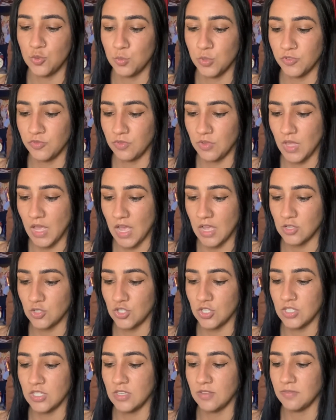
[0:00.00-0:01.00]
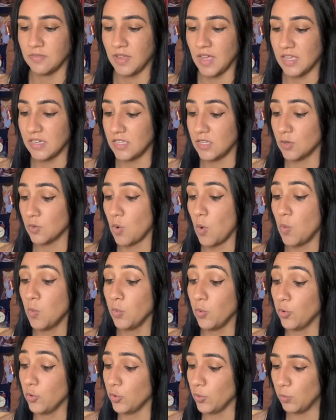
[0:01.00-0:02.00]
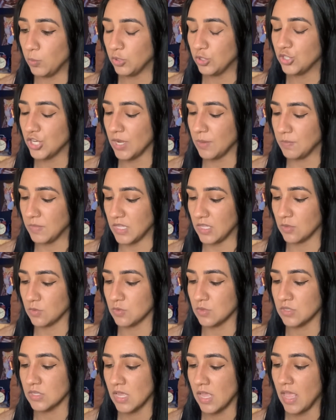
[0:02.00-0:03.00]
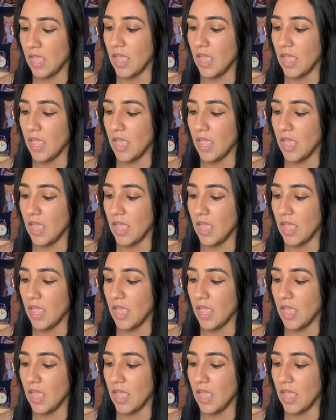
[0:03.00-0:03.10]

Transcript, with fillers: uma viagem que faria com um grupo de amigos,